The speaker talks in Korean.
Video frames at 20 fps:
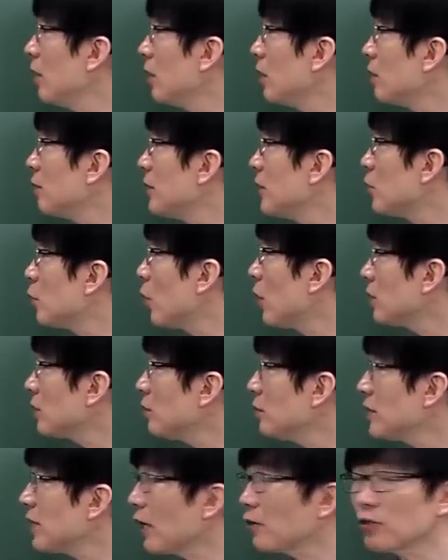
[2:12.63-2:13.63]
여러분 이
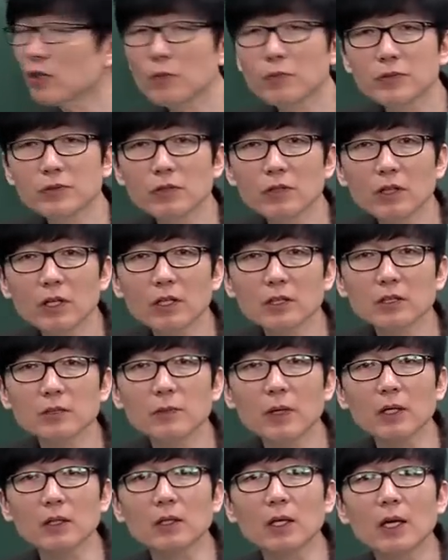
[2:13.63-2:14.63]
독과점은 나중에 분석을
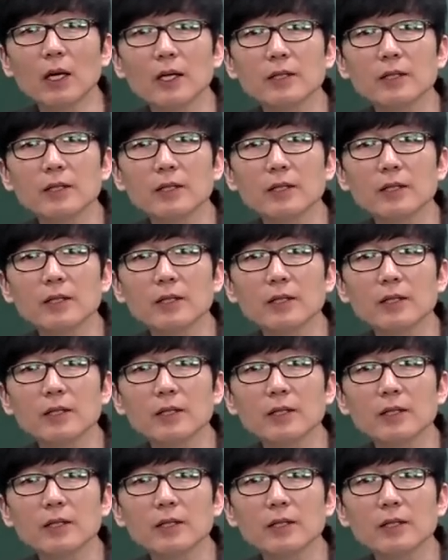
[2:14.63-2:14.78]
하겠지만